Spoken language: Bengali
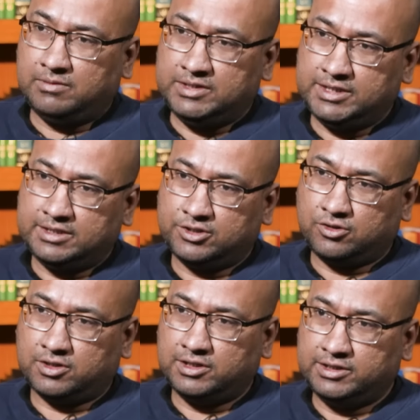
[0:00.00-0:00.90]
যেটা
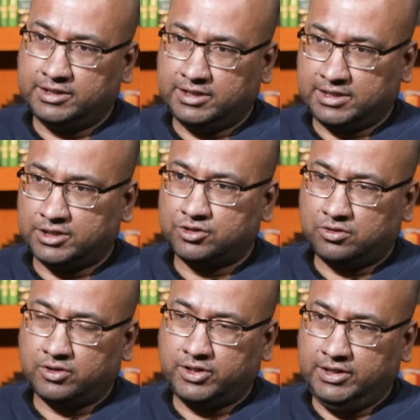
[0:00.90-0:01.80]
সকাল থেকে কাজ
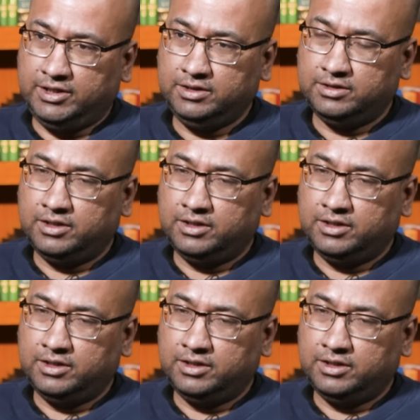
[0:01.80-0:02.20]
করেনি